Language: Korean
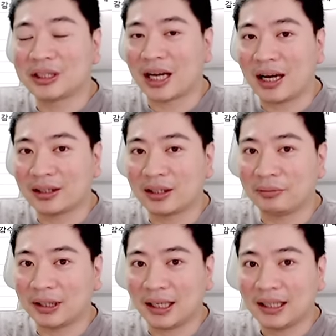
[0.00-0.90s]

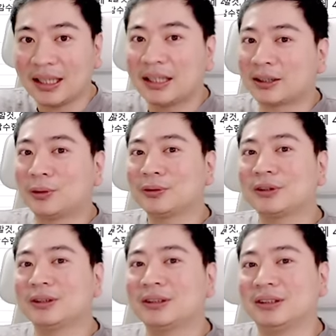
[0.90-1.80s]
인사드립니다. 자,
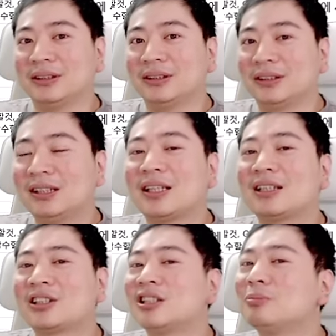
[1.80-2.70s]
오늘
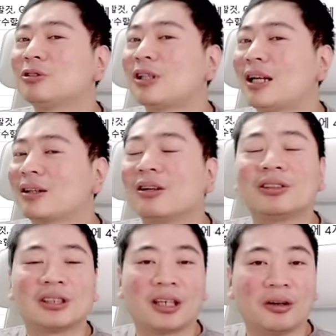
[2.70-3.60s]
일단 질문 하나
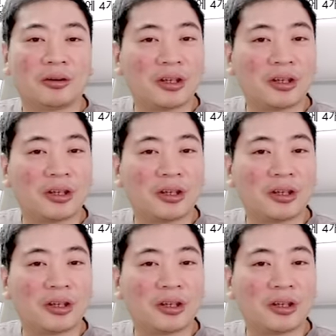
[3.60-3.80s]
던질게요.